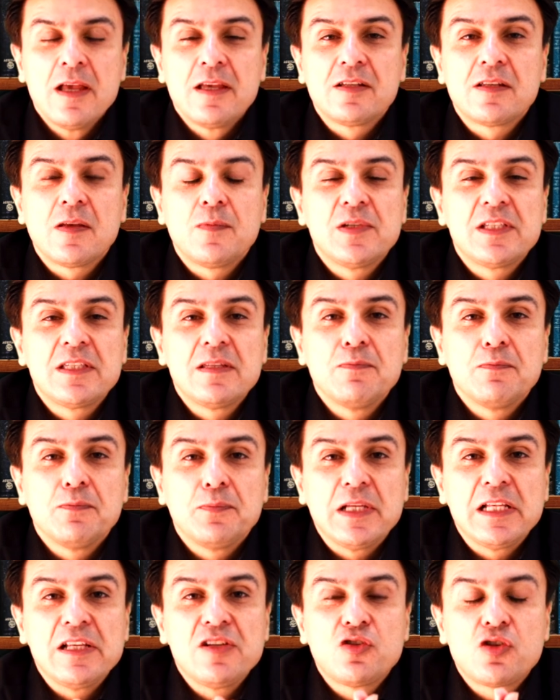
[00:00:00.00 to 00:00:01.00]
İşte bizim
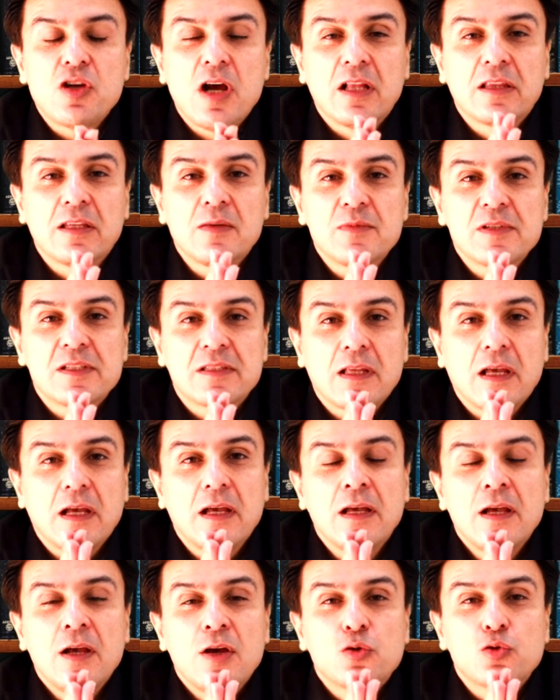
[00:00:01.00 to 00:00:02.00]
bilinçaltımız
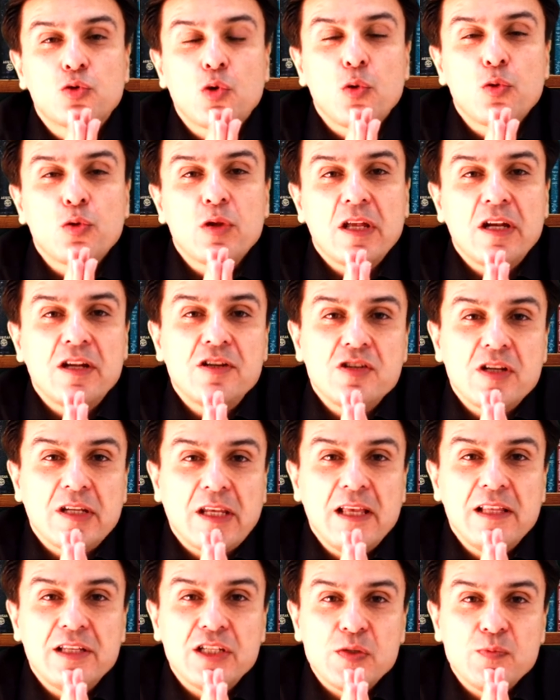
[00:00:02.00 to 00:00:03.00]
da son derece
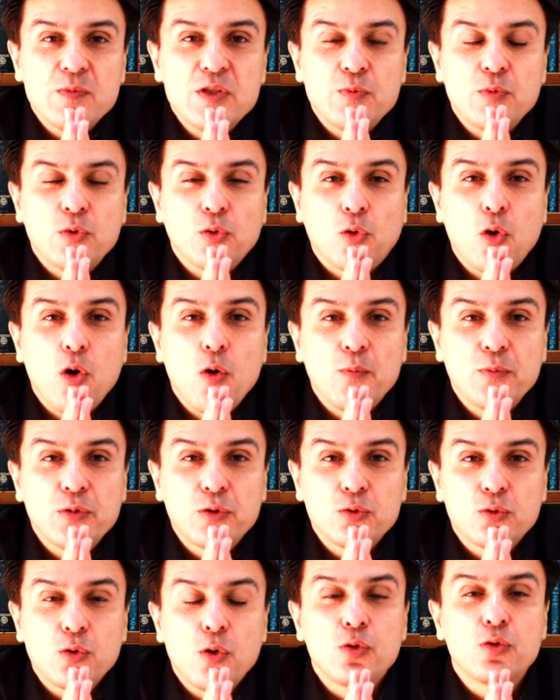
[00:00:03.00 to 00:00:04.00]
gelişmiş bir
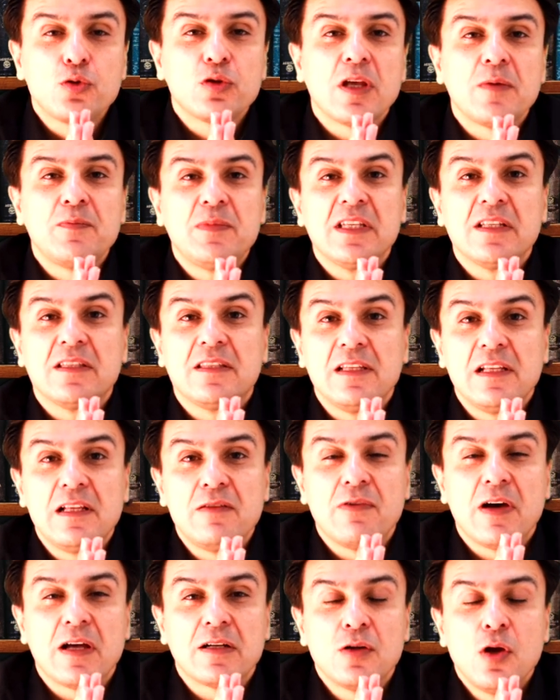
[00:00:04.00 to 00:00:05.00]
kompütür. Onun da bir
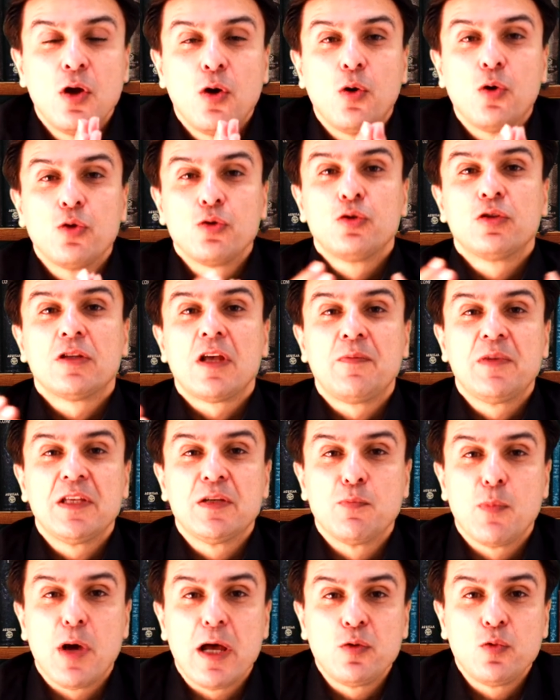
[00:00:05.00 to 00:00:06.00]
dili var. Onun da bir
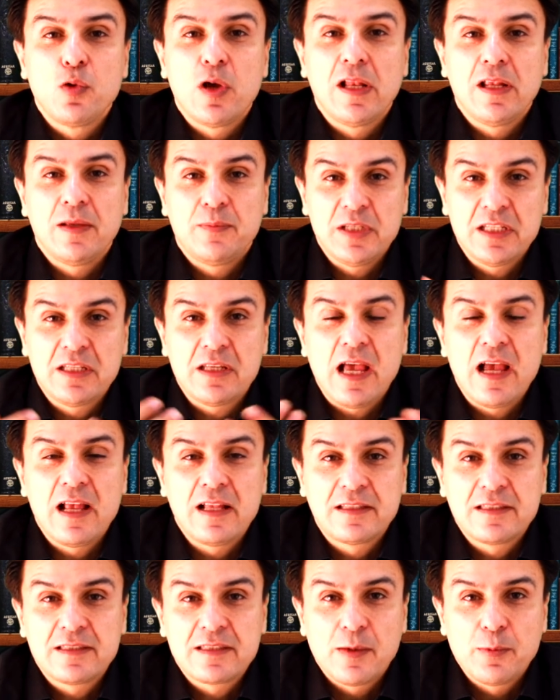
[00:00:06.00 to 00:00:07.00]
manuel, bir
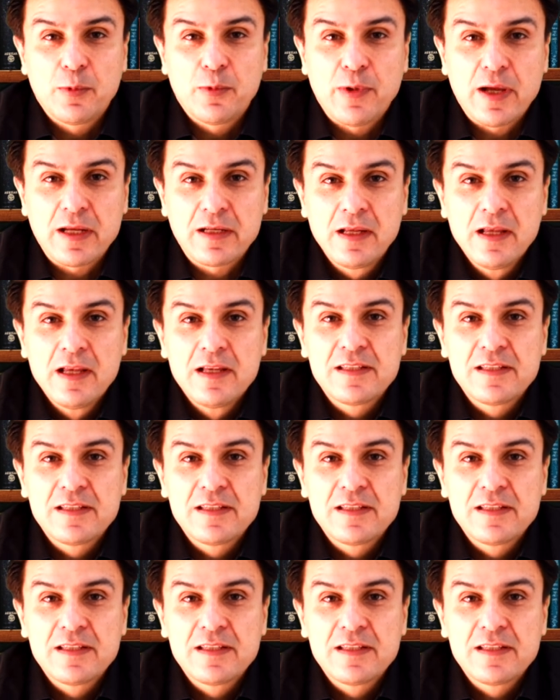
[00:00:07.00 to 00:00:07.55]
el kitabı var.